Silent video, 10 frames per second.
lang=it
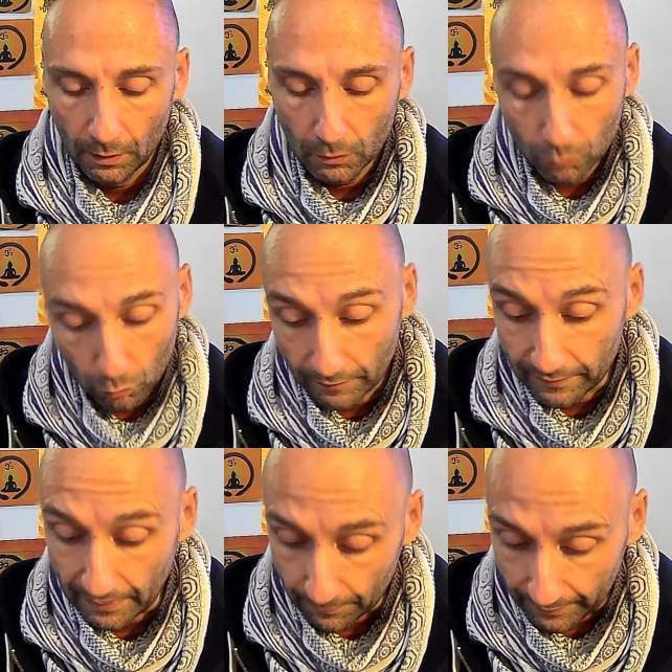
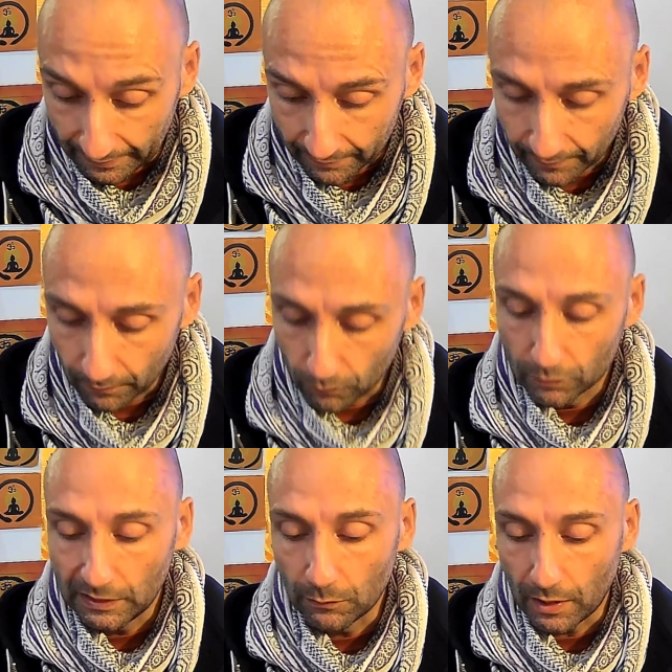Tuttavia la mente
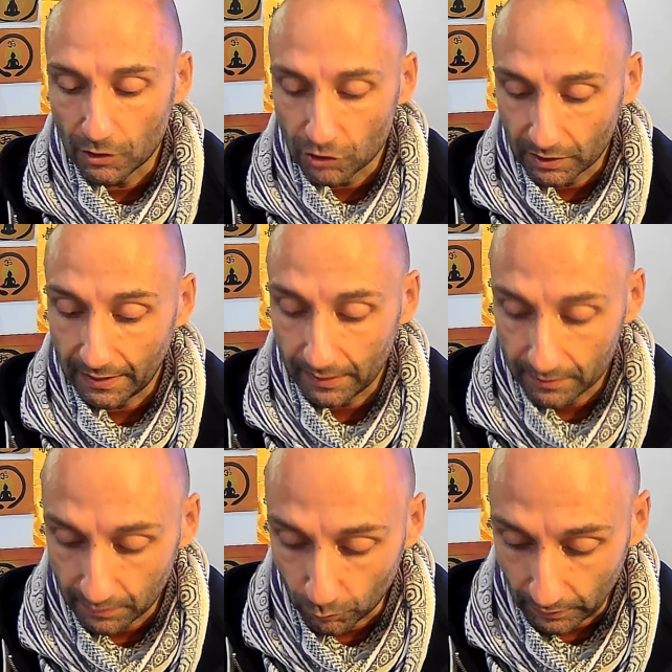continua a cercare
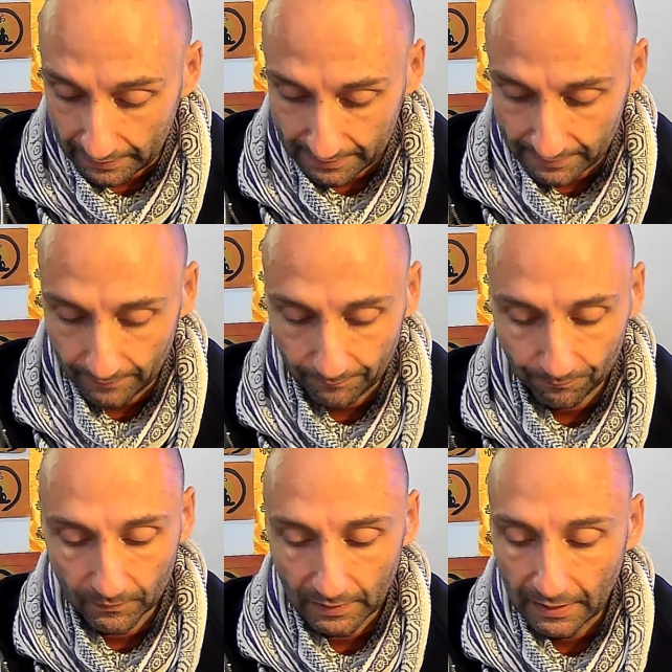sicurezza
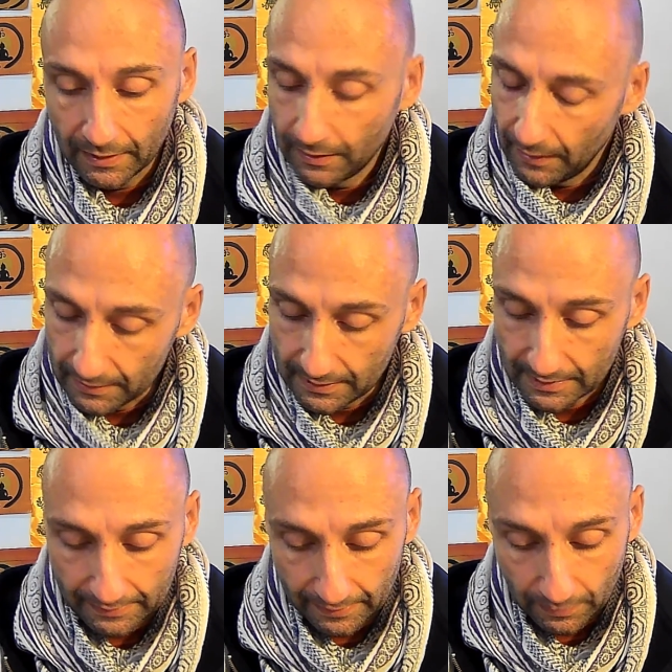e si
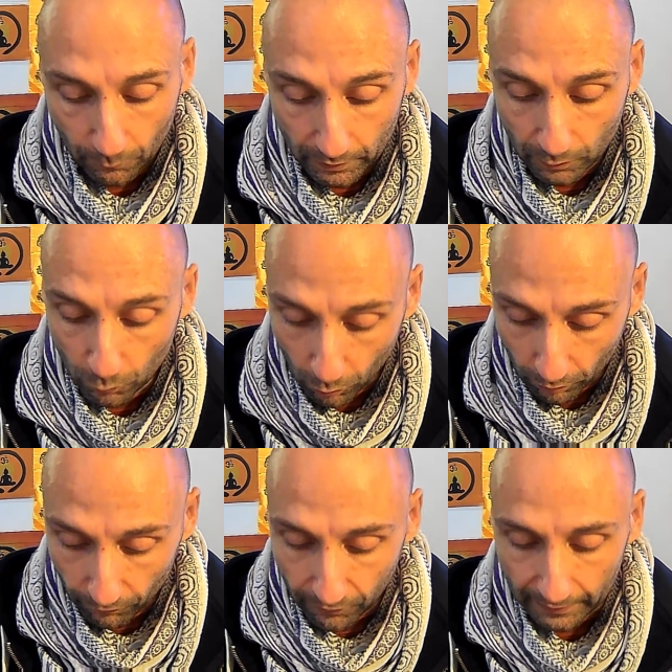scatena quindi un
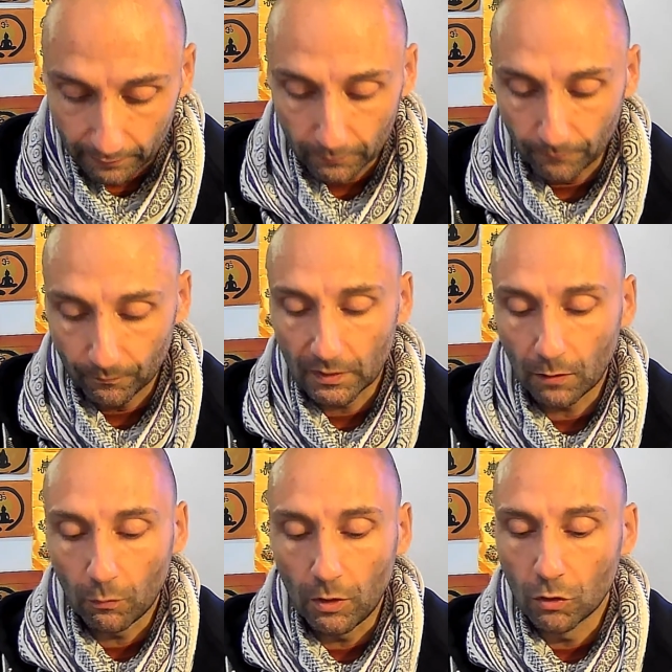conflitto tra
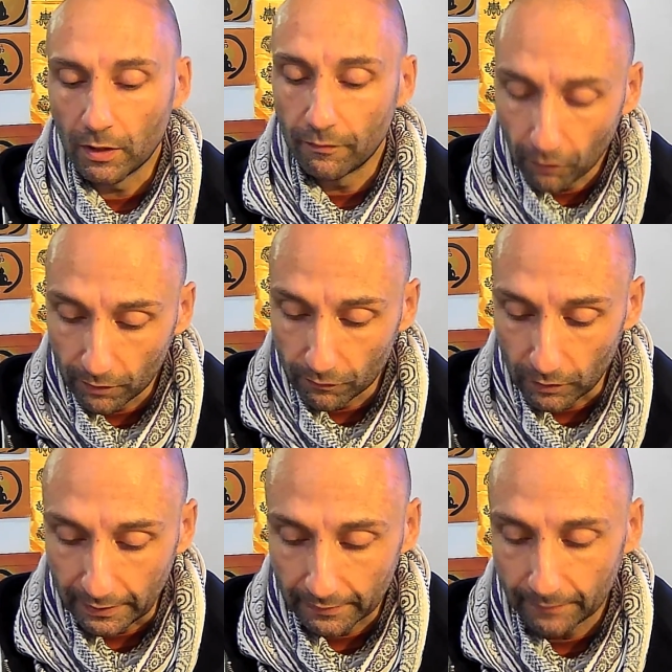quello che voi
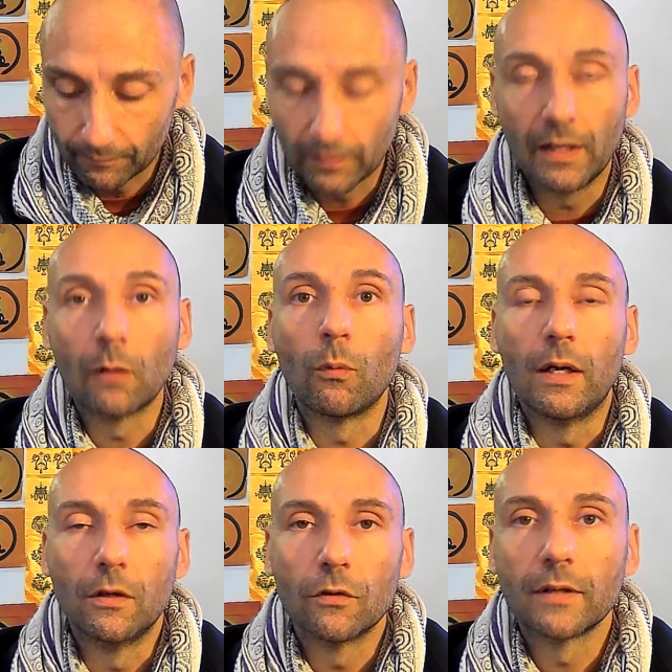volete e
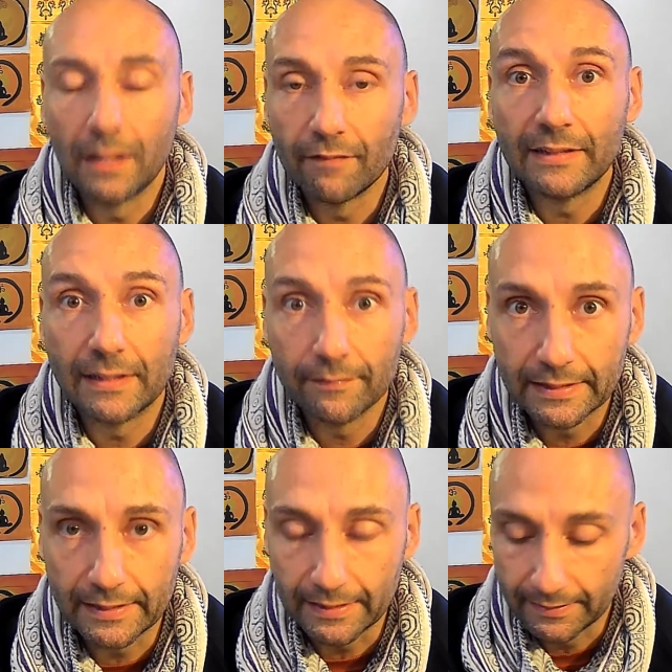quello che la vita vi
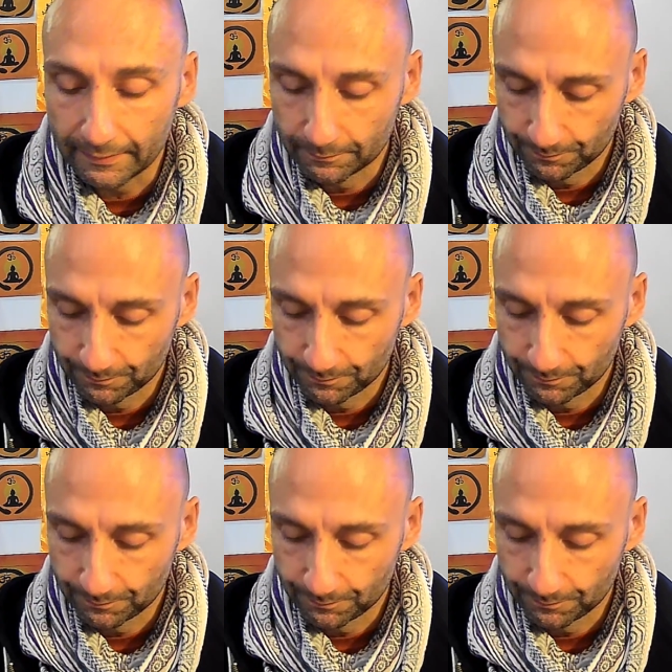chiede